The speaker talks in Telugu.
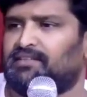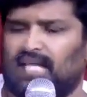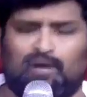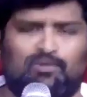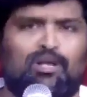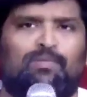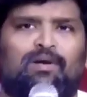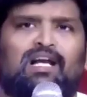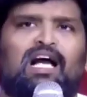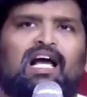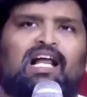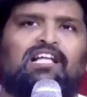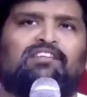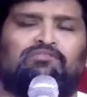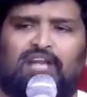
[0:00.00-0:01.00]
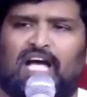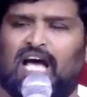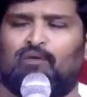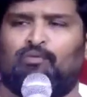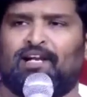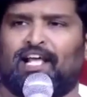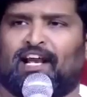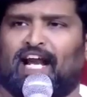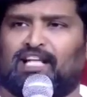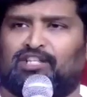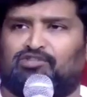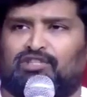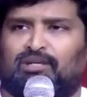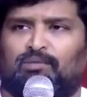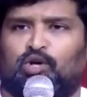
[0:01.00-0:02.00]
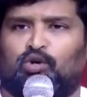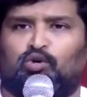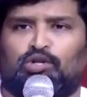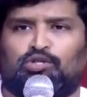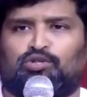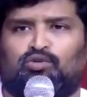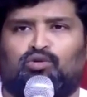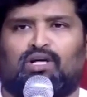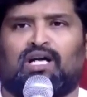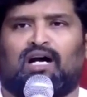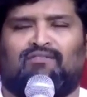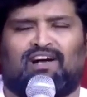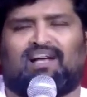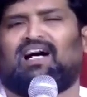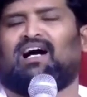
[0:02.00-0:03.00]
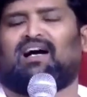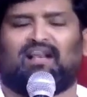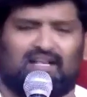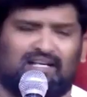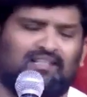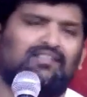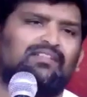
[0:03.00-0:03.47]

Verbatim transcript: దేవుని బిడ్డారా దేవుని రాజ్యమును గురించిన ఒక అవగాహన